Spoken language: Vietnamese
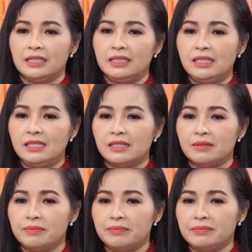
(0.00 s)
thế thì
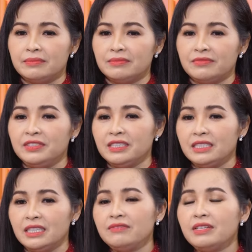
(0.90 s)

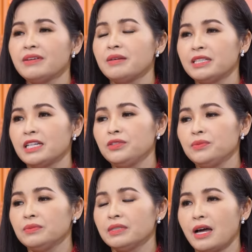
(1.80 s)
vì chính vì vậy mà trang
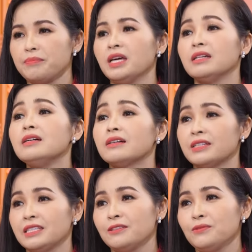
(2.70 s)
nhung cảm nhận được
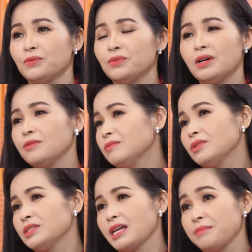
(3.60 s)
và trang nhung cũng
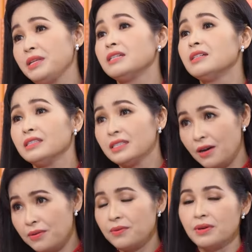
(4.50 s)
không có dám định hướng
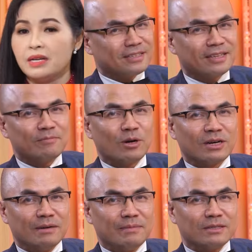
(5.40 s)
cháu thành ra mọi
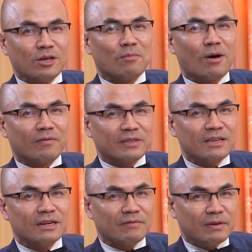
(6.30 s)
người mới tò mò và
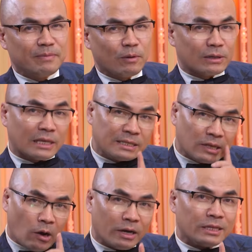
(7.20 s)
tiếc là vì mọi người thấy
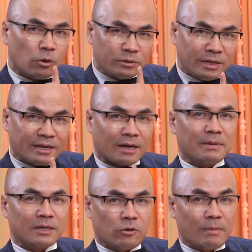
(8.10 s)
rõ cái tố chất đặc
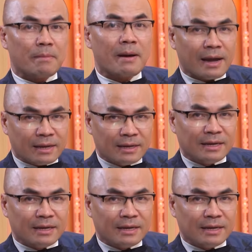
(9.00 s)
biệt của bé mai